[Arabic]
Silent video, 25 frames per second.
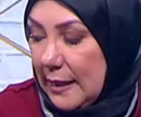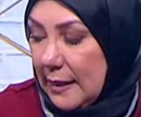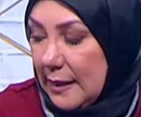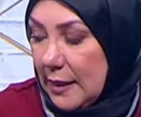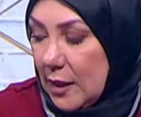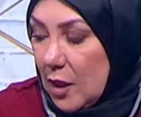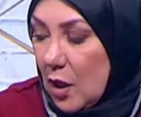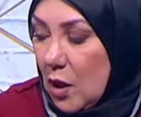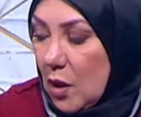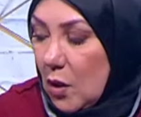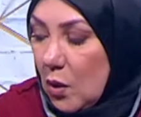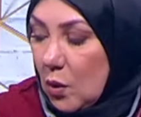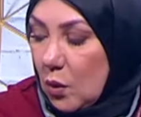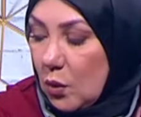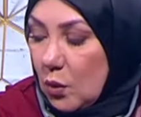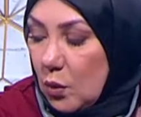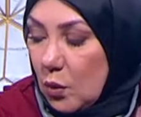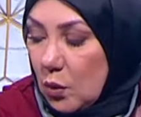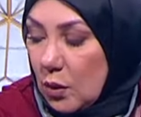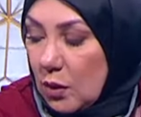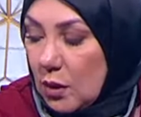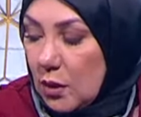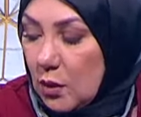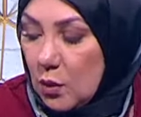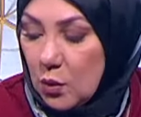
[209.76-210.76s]
يعني
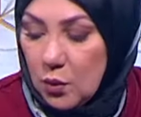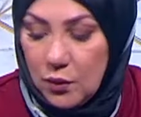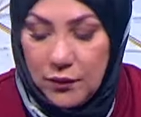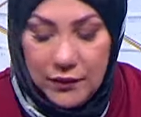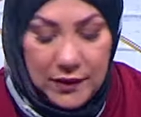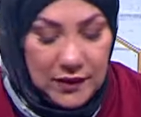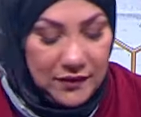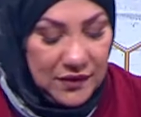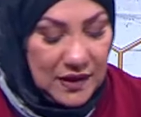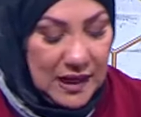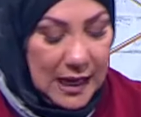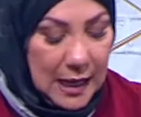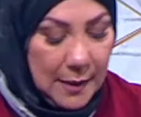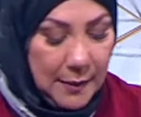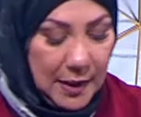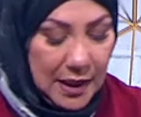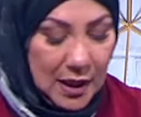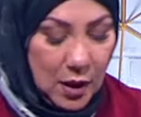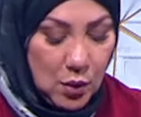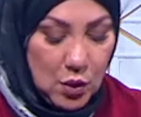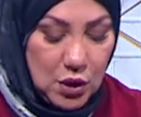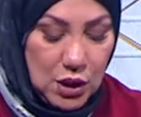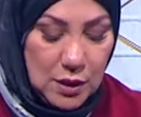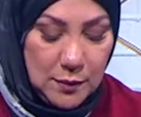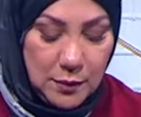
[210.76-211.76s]
وفلفل
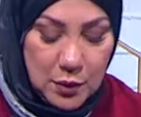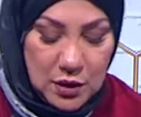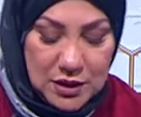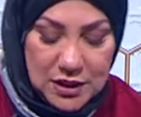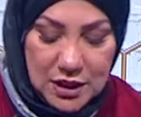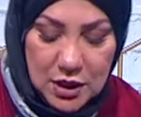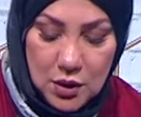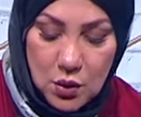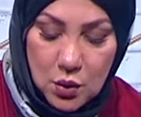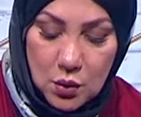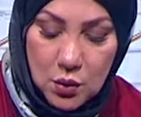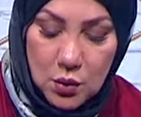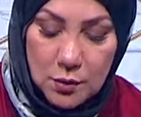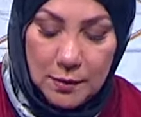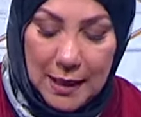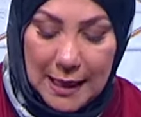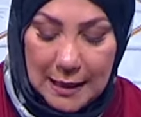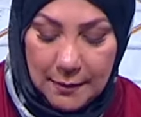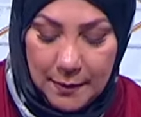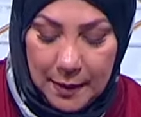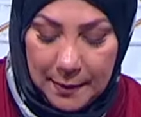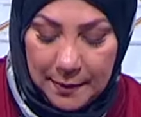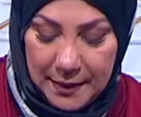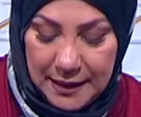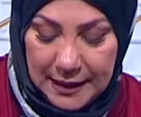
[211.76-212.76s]
حمر لو تحبوا تزيدوا
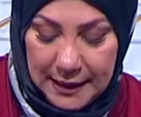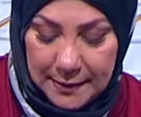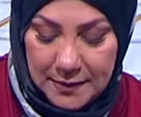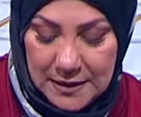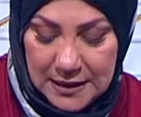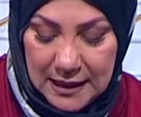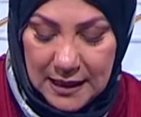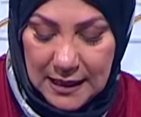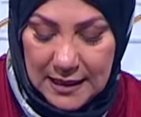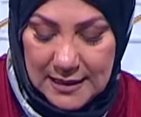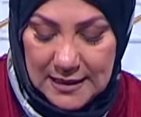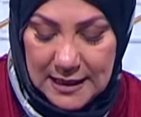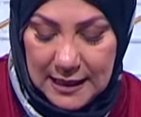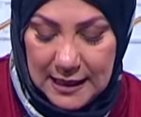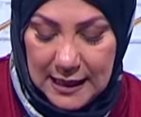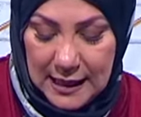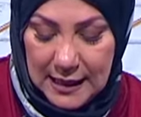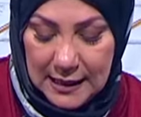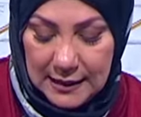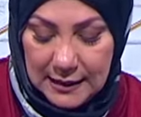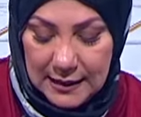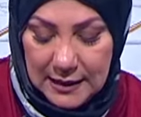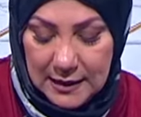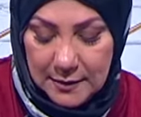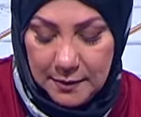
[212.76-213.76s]
مع البابريكا بس خلاص
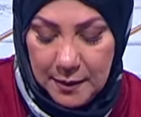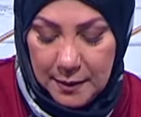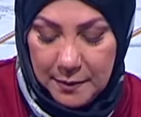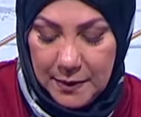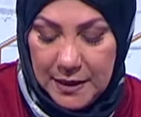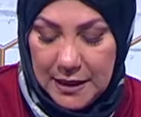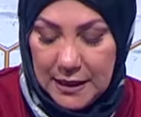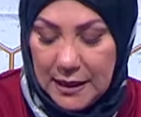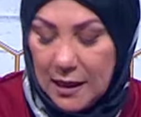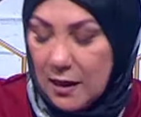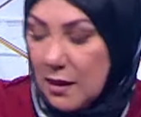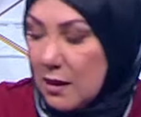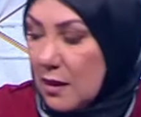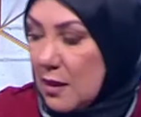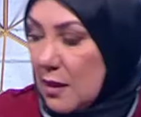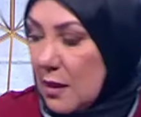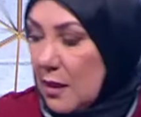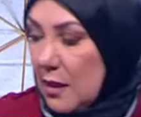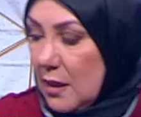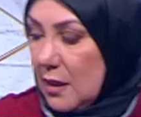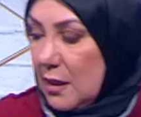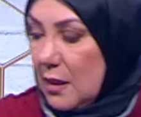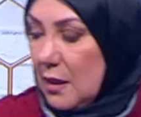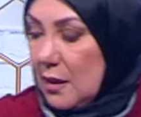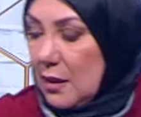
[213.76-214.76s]
انا حطيت بابريكا
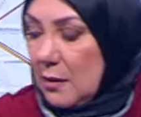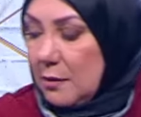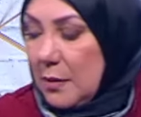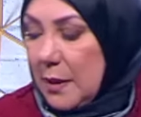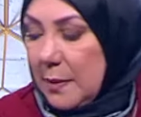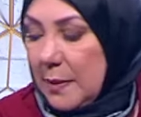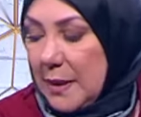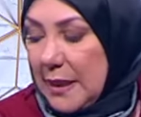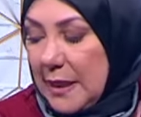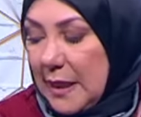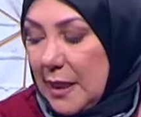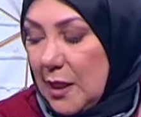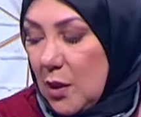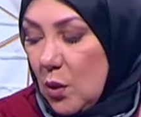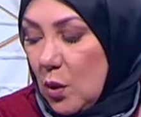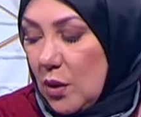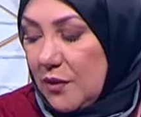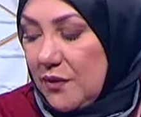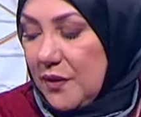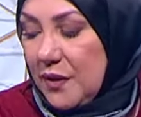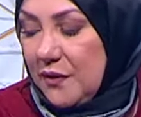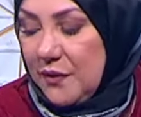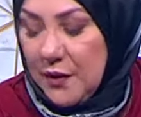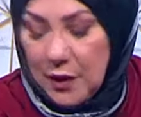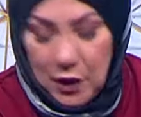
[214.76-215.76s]
بابريكا اللي
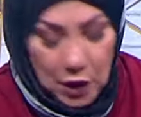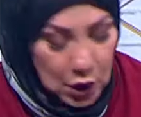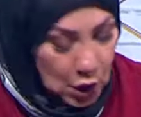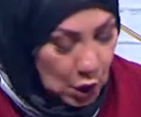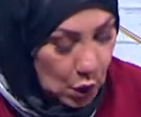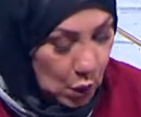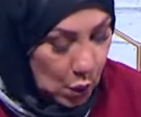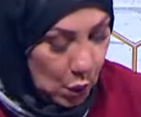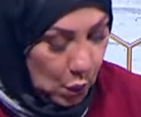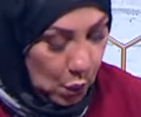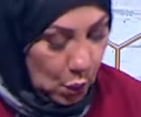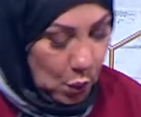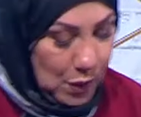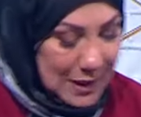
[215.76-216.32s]
هو الفلفل الحلو